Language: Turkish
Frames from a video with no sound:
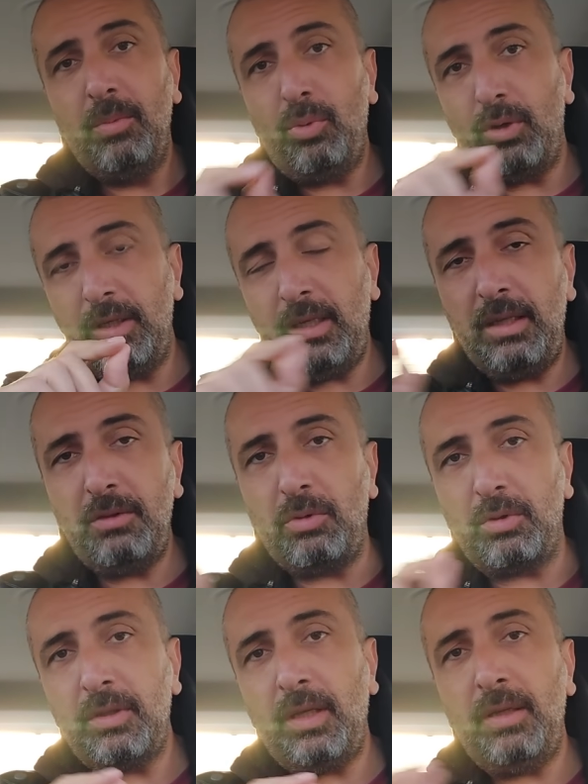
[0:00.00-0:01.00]
Burada kilit
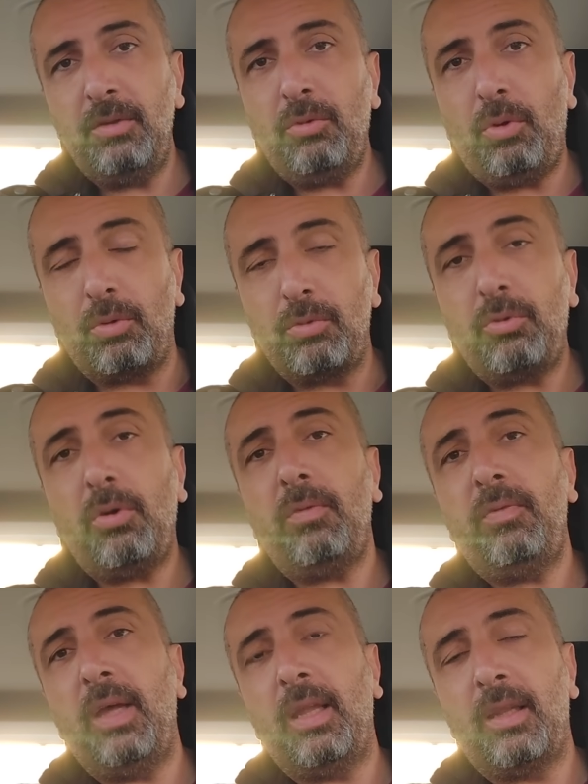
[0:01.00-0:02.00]
nokta TOK. TOK
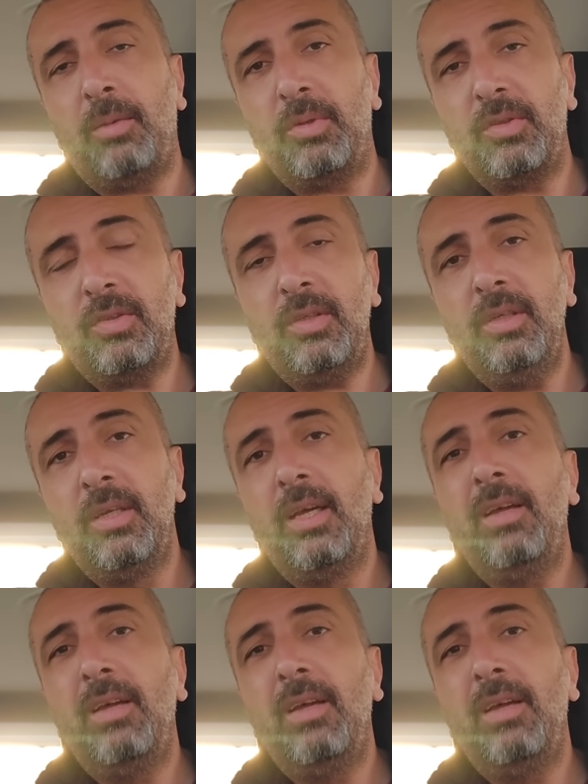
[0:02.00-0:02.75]
fiyatlaması